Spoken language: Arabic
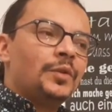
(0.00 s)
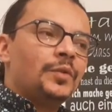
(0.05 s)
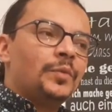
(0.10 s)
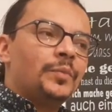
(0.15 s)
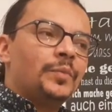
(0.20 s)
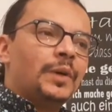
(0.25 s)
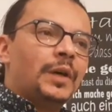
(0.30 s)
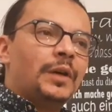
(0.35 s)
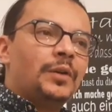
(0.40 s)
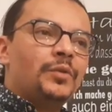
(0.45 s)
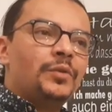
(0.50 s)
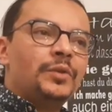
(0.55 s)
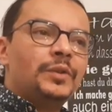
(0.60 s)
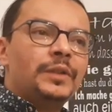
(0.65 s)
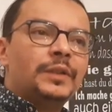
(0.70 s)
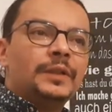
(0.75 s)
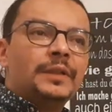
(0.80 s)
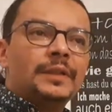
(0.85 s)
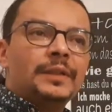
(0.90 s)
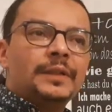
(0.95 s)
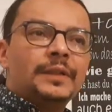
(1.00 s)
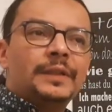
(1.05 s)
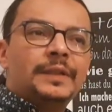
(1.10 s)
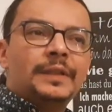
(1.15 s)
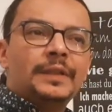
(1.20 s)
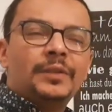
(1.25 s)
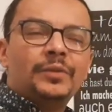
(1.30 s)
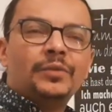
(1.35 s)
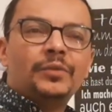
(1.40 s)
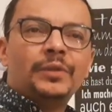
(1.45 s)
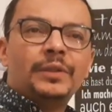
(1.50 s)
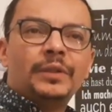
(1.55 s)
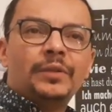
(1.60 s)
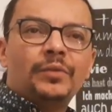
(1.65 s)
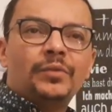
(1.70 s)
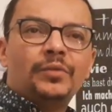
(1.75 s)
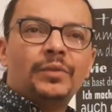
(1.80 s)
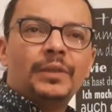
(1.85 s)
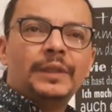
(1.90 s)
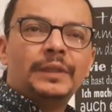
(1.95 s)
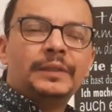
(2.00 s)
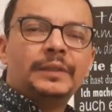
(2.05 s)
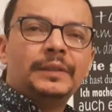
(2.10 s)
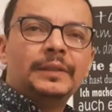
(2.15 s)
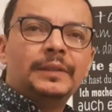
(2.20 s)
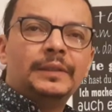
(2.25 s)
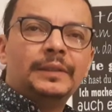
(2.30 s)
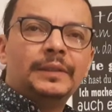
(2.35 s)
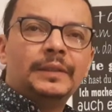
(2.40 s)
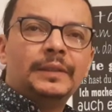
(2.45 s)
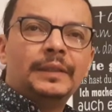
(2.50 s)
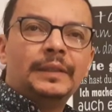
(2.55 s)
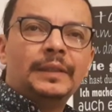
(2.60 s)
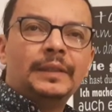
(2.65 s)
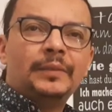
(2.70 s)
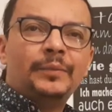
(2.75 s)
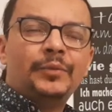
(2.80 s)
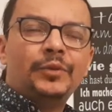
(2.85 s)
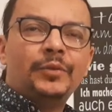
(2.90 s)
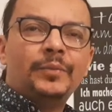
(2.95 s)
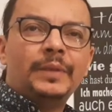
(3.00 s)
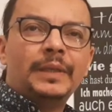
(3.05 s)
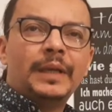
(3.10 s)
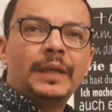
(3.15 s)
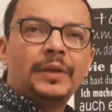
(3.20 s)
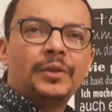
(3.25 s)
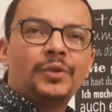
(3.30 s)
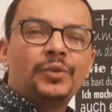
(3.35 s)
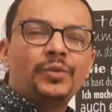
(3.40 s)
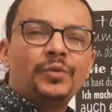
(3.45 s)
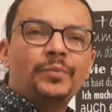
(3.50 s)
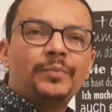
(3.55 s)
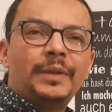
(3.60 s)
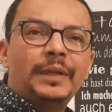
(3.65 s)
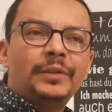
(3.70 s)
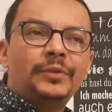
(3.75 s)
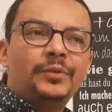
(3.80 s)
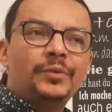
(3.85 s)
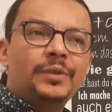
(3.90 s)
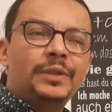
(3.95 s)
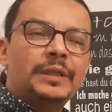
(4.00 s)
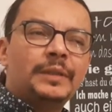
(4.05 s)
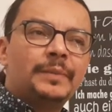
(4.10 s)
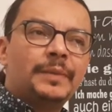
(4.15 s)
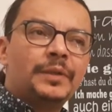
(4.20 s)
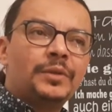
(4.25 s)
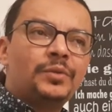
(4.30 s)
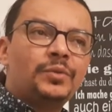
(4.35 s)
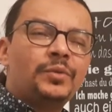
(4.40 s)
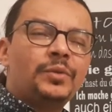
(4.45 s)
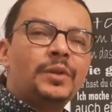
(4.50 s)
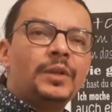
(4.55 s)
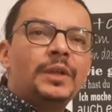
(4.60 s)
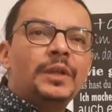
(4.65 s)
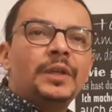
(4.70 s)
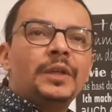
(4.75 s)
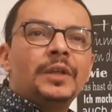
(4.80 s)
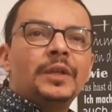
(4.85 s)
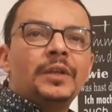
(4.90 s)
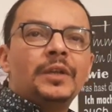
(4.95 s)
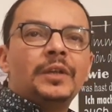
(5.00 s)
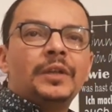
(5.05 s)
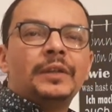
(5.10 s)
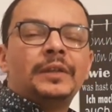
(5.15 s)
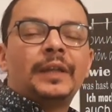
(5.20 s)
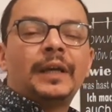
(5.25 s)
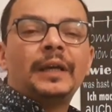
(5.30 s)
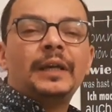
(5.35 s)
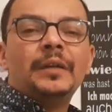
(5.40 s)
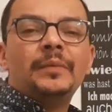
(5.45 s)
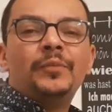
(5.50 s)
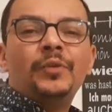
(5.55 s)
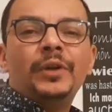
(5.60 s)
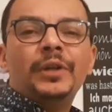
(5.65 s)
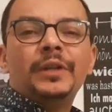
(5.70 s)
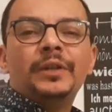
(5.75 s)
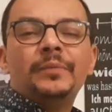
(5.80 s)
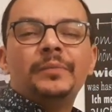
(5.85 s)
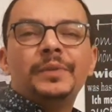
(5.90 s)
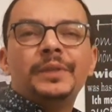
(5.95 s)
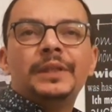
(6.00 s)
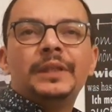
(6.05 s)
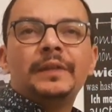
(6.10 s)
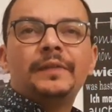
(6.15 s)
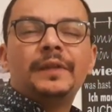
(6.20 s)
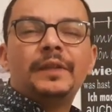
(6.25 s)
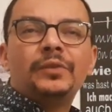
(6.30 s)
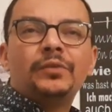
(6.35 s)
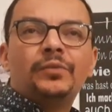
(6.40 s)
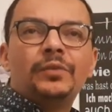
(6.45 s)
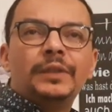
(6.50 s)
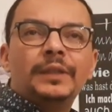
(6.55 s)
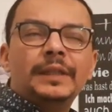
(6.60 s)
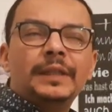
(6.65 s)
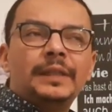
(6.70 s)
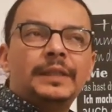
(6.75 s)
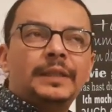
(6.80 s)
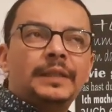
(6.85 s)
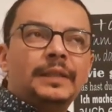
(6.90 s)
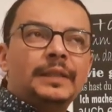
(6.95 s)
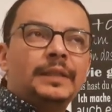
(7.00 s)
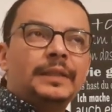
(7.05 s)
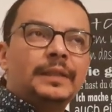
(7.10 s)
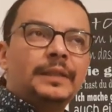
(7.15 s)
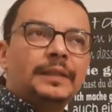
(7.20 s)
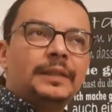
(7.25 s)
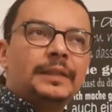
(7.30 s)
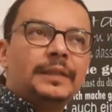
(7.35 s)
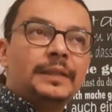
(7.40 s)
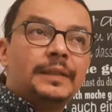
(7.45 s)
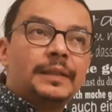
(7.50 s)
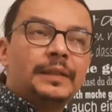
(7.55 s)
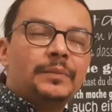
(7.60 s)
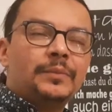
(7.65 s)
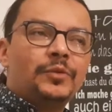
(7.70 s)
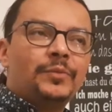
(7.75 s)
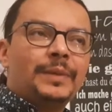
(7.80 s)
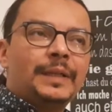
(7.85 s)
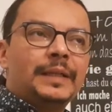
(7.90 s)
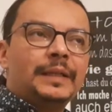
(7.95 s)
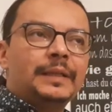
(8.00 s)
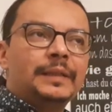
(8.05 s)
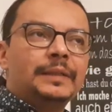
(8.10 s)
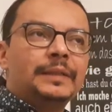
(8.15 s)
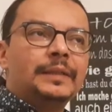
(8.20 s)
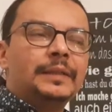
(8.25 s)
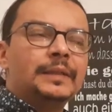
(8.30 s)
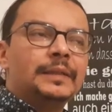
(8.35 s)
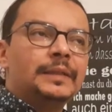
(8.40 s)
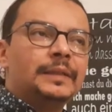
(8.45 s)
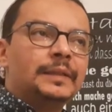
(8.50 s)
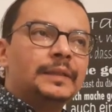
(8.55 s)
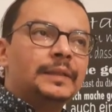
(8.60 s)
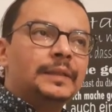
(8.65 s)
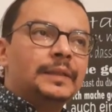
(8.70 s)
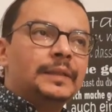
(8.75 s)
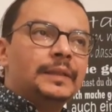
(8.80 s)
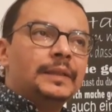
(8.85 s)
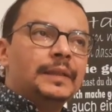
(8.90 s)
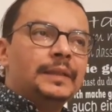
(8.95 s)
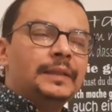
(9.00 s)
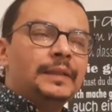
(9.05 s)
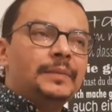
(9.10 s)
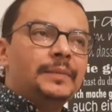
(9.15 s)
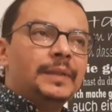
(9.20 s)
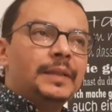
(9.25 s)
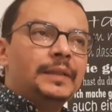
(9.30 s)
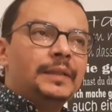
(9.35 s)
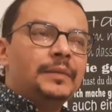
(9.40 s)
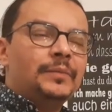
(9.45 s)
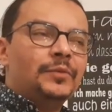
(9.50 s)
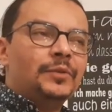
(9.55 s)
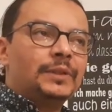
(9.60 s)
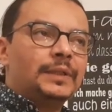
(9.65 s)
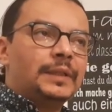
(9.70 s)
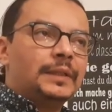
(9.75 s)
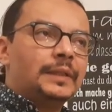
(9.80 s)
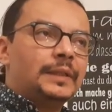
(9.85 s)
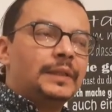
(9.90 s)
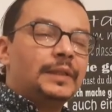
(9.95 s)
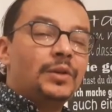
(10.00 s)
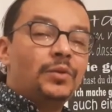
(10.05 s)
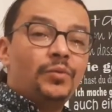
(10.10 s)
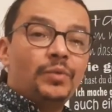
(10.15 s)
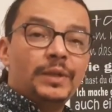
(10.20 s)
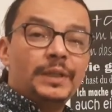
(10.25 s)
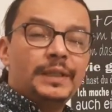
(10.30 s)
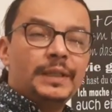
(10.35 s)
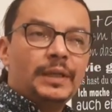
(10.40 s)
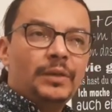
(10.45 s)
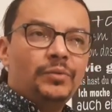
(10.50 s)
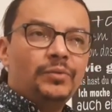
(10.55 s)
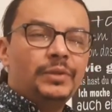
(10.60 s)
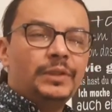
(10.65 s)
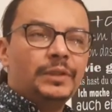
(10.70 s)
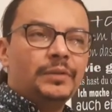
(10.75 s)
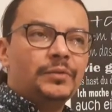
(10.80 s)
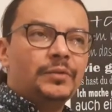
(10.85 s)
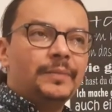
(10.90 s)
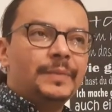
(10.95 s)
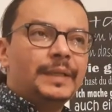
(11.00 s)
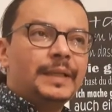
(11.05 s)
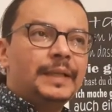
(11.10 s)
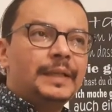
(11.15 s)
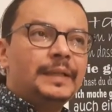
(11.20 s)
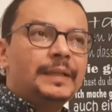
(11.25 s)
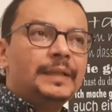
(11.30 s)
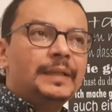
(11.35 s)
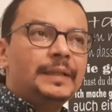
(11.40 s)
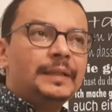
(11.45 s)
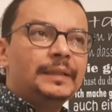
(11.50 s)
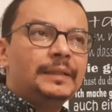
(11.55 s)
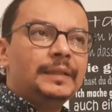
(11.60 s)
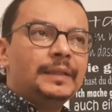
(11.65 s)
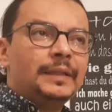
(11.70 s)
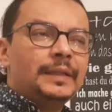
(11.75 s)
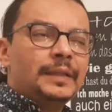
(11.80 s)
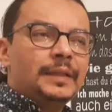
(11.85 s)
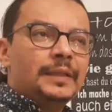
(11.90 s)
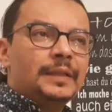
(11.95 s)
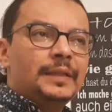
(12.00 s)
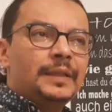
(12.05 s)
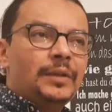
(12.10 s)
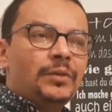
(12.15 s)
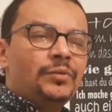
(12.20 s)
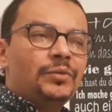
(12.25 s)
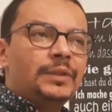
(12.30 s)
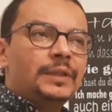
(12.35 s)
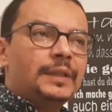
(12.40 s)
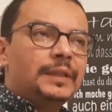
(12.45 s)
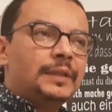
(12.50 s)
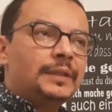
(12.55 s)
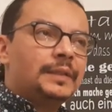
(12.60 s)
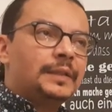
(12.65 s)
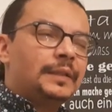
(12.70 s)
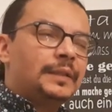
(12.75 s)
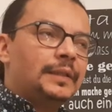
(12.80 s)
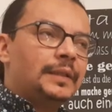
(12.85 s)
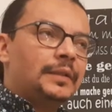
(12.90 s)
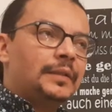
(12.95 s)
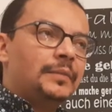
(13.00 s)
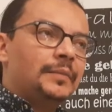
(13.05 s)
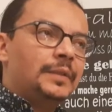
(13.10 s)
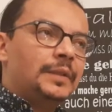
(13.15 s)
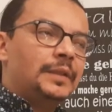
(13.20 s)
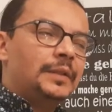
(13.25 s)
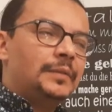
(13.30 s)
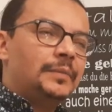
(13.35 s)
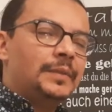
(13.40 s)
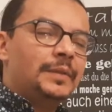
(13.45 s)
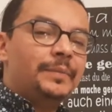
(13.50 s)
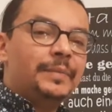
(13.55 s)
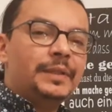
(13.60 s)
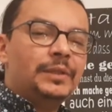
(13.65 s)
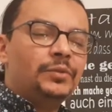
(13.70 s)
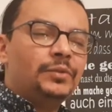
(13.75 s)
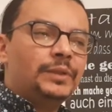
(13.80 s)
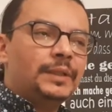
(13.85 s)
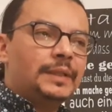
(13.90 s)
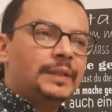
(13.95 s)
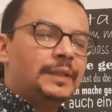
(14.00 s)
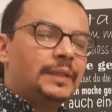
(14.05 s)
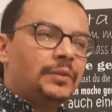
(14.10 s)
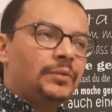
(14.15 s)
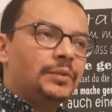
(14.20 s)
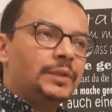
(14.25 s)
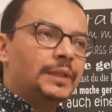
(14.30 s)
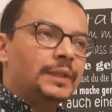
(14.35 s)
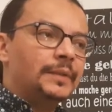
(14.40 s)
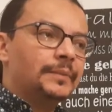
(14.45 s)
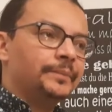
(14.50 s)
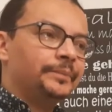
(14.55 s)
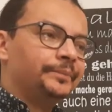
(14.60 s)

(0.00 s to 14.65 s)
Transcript: بغاو يسيو داروا واحد برومي آه، اسو بعد دوزيام اسو تغلبوا عليهم بزاف هذوك الناس اللي اللي زدموا معاه هذا المهدي المنتظر اللي هو سعودي هو من عائله سعوديه سدير من البدو تاع السعوديه